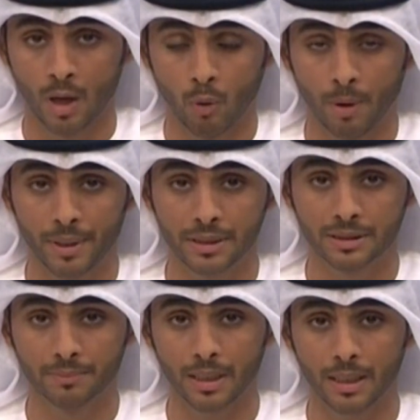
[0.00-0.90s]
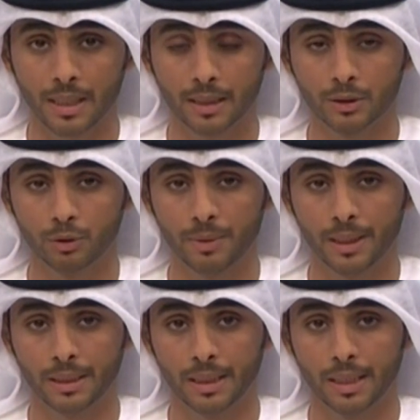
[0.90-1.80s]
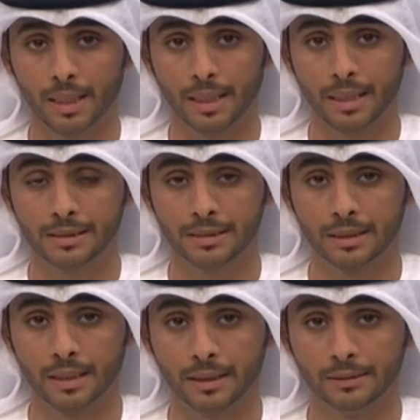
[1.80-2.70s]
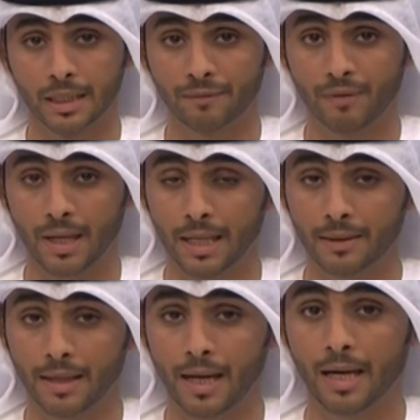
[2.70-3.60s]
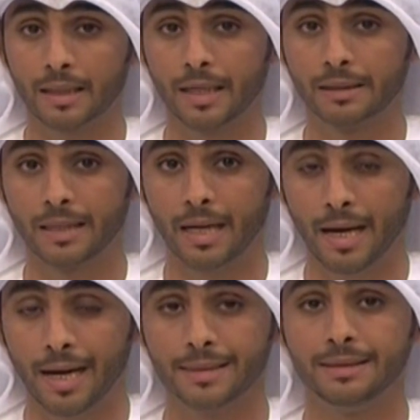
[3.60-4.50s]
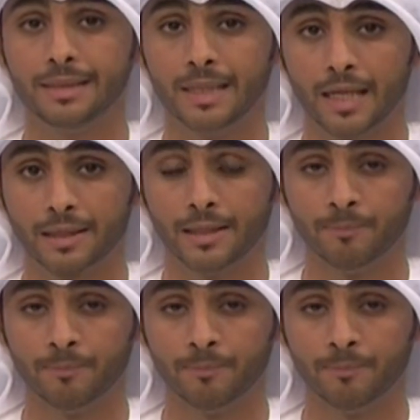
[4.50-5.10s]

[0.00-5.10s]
وباسم قناة دبي آه، ريسنج نرفع أيضا أحر التعازي أيضا